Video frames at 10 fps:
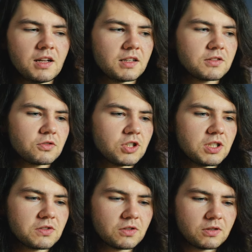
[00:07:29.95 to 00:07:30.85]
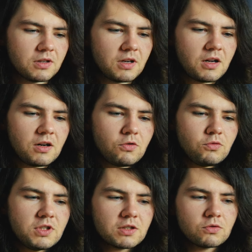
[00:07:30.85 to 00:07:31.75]
Dlatego często
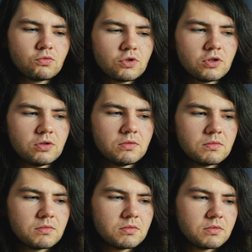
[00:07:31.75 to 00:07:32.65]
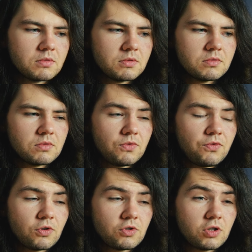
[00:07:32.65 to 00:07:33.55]
ludzie, którzy
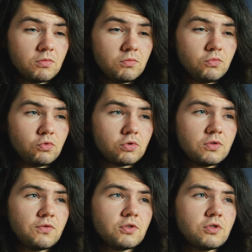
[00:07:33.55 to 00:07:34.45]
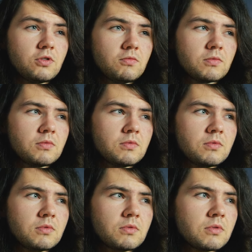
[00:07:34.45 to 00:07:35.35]
tworzą, dużo tworzą,
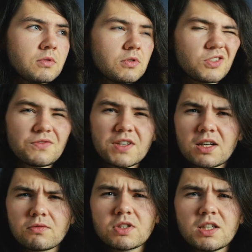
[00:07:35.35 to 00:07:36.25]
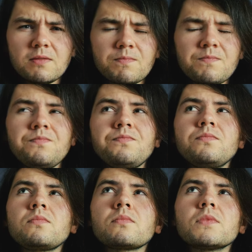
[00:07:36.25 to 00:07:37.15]
rozwijają się,
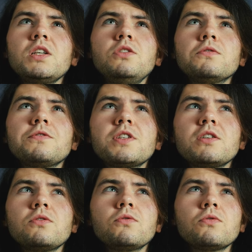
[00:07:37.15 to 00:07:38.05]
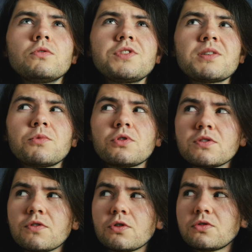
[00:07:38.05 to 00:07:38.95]
idą w kierunku
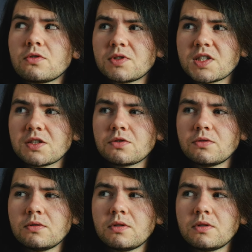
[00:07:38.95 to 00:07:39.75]
samorozwoju, sukcesu,